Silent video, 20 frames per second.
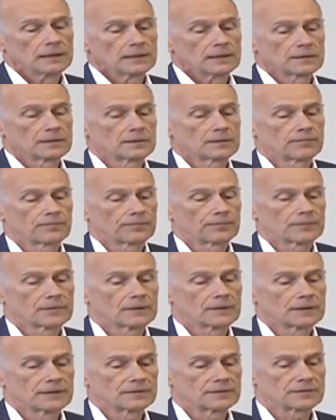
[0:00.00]
ähm,
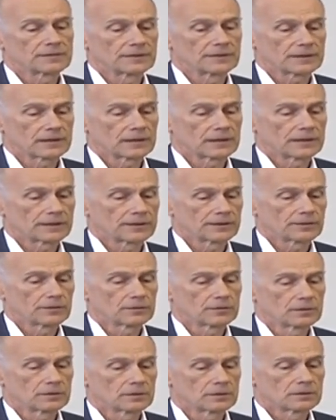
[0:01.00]
ist die
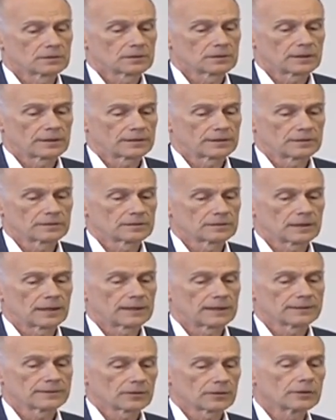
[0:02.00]
Religion eine
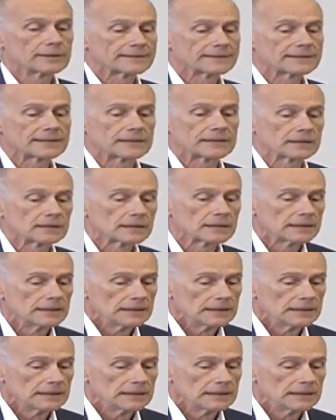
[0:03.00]
eindeutige